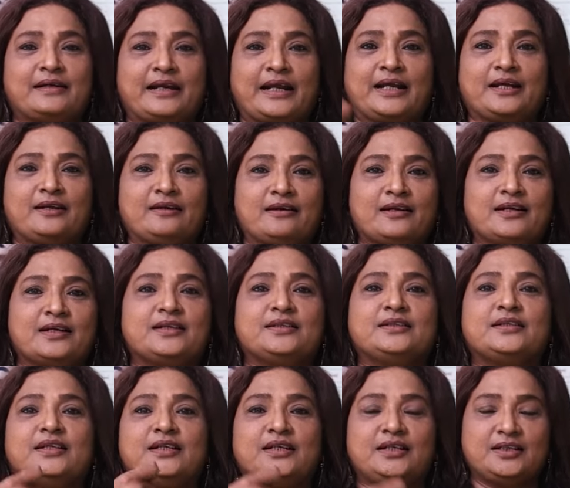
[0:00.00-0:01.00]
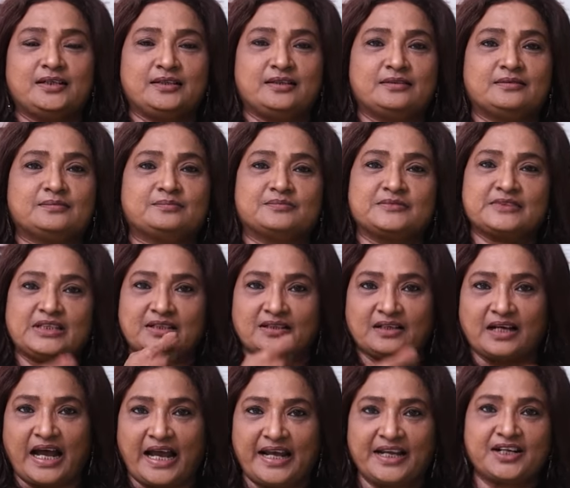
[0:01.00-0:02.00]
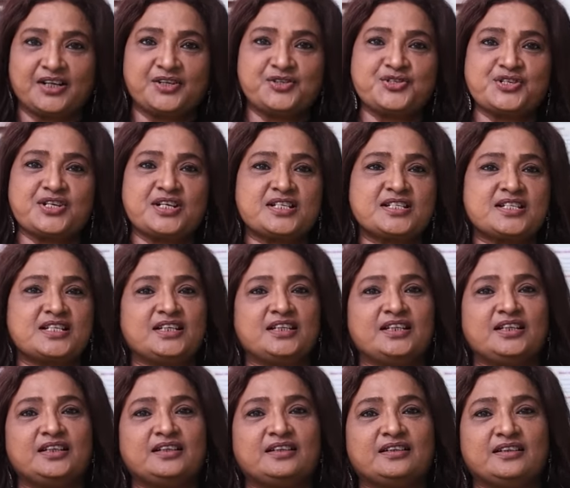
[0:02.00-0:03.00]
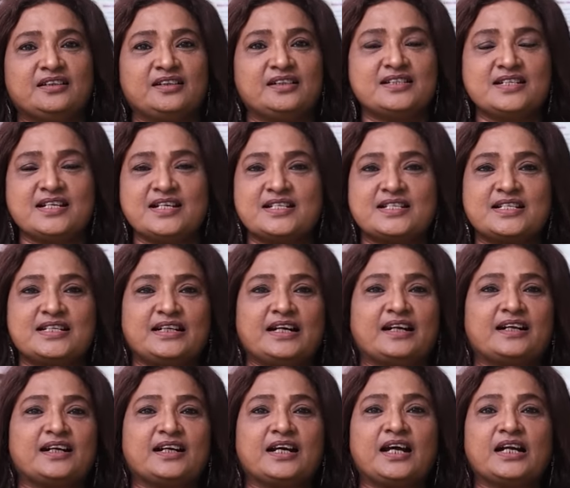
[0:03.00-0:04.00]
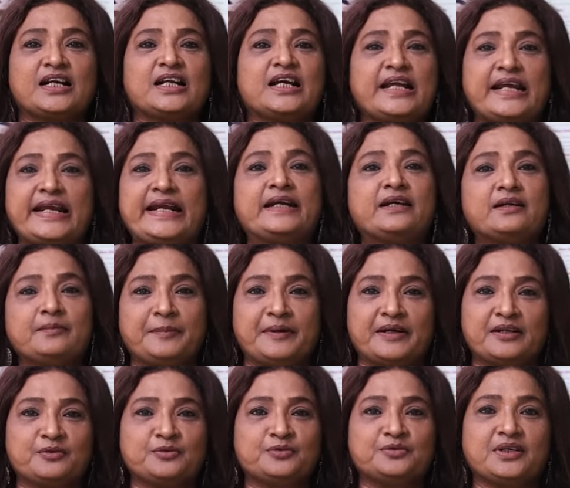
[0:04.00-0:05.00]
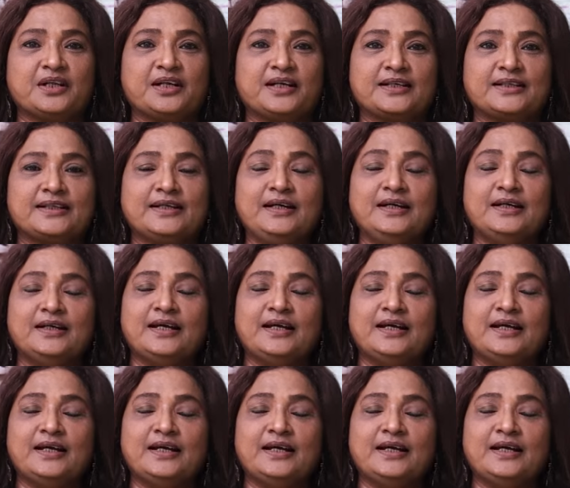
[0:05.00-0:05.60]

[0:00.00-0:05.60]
రెగ్యులర్గా దీన్ని ఐరన్ చేసి కర్ల్ చేసి రకరకాలుగా హీట్ పెడుతుంటాం కదా